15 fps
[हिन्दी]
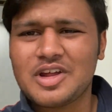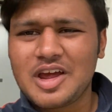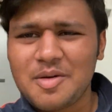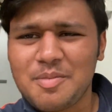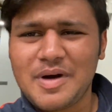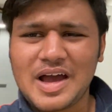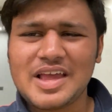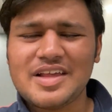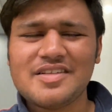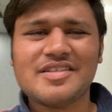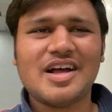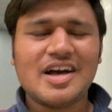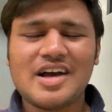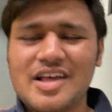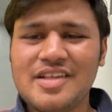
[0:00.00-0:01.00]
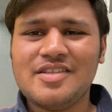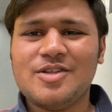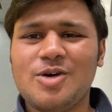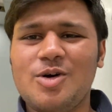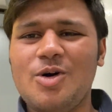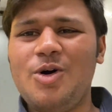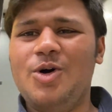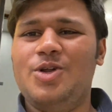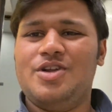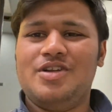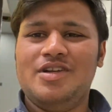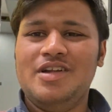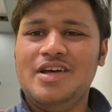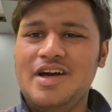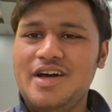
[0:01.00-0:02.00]
हो रही है 22 अगस्त और
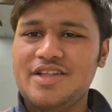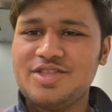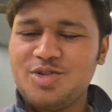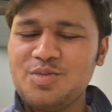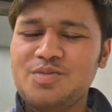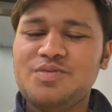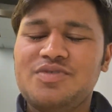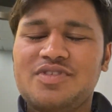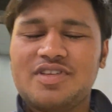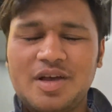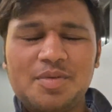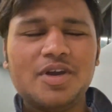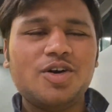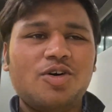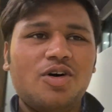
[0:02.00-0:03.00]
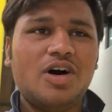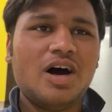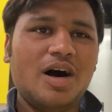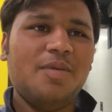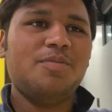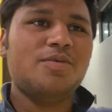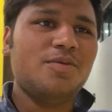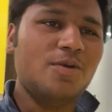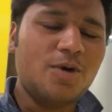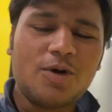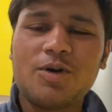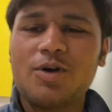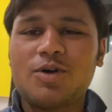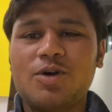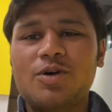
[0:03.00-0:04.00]
तुम सभी को आप
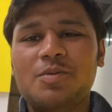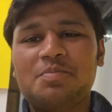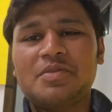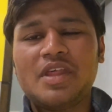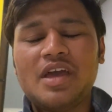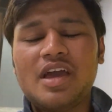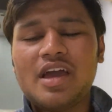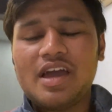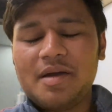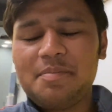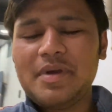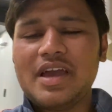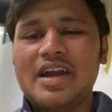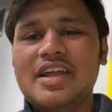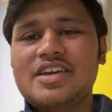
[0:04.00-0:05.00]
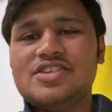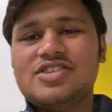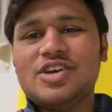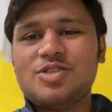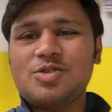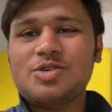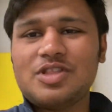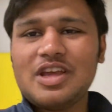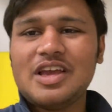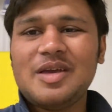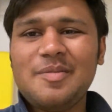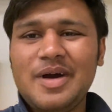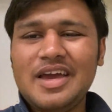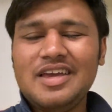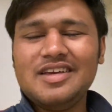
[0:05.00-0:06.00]
लोगों को हैप्पी गणेश चतुर्थी
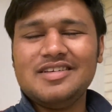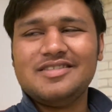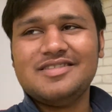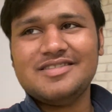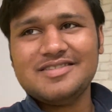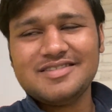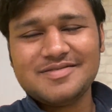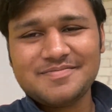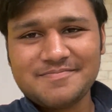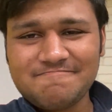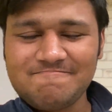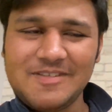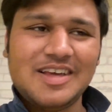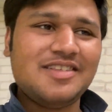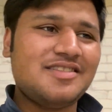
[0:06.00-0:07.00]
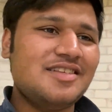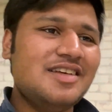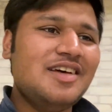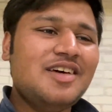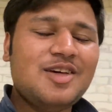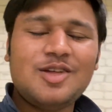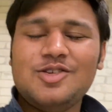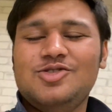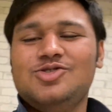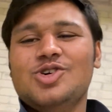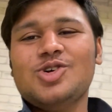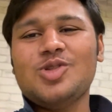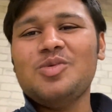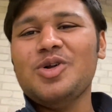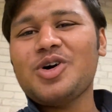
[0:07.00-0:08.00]
की भाई बस
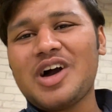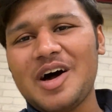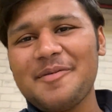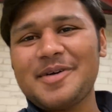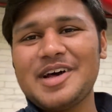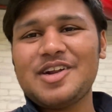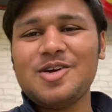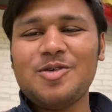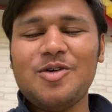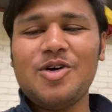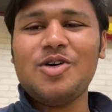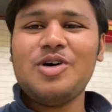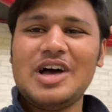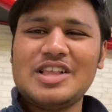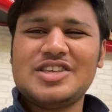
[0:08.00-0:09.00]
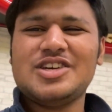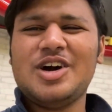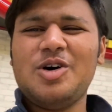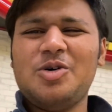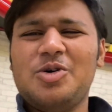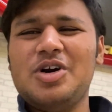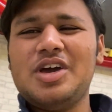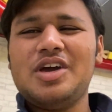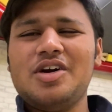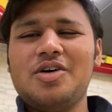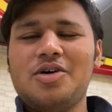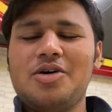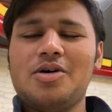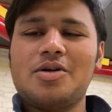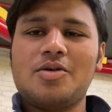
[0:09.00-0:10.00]
जो तुम लोग काम कर रहे हो वो अच्छा होए
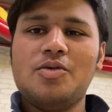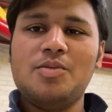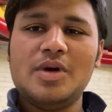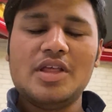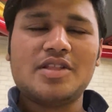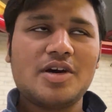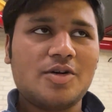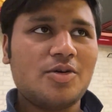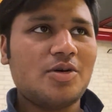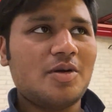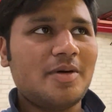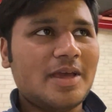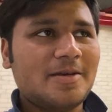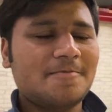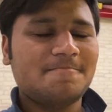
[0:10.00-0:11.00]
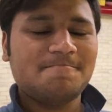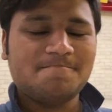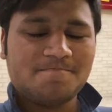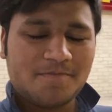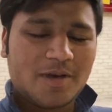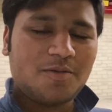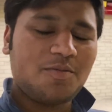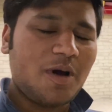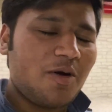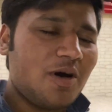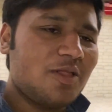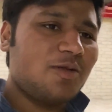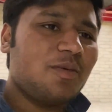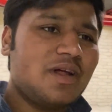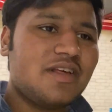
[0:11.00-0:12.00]
और उम्मीद करो कि भाई बस
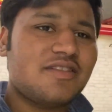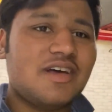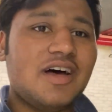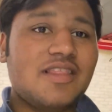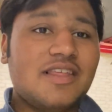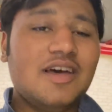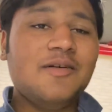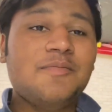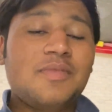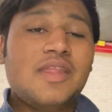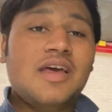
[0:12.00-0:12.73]
भगवान तुम्हारे साथ है